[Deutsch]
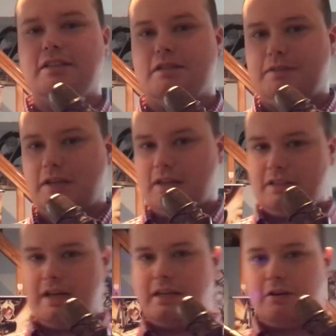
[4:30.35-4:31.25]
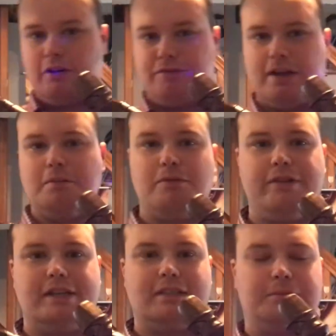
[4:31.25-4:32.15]
also wenn ihr eine Zeit lang eure Finger
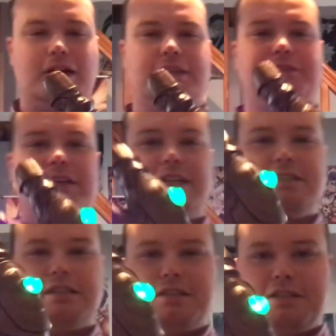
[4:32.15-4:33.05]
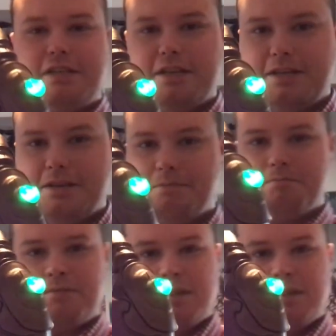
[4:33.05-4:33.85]
bewegt habt, aktivieren sich die,